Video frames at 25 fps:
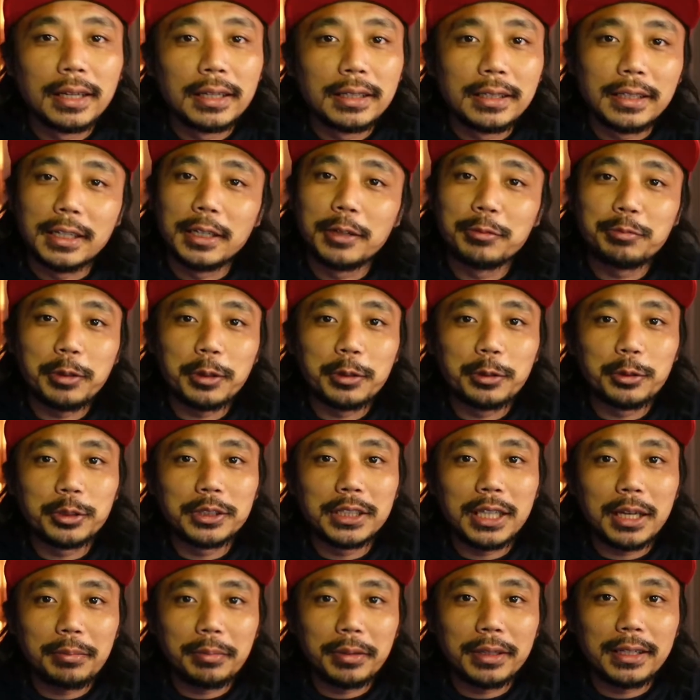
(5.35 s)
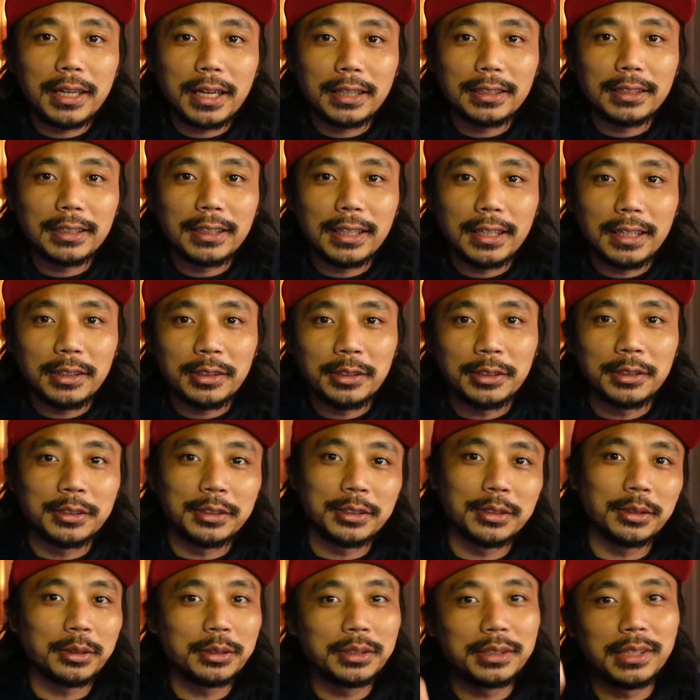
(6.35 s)
Yan ang pag-uusapan natin ngayon,
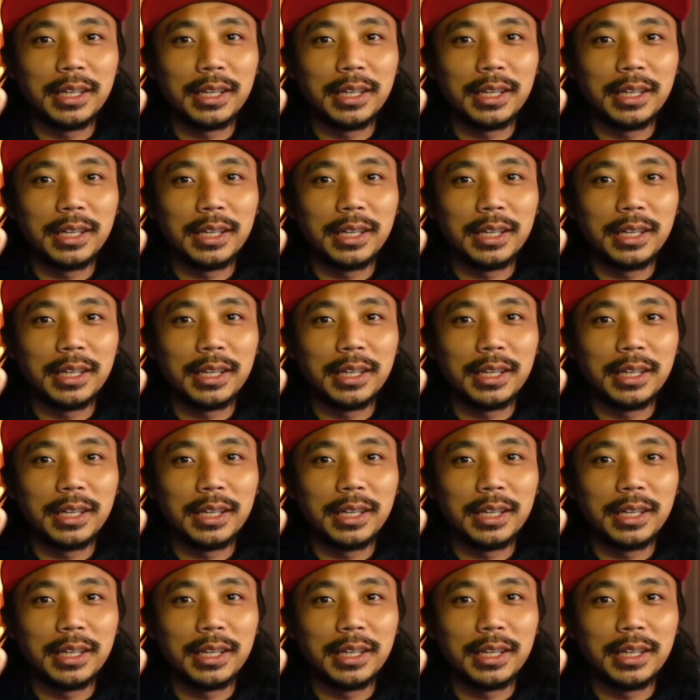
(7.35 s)
so stay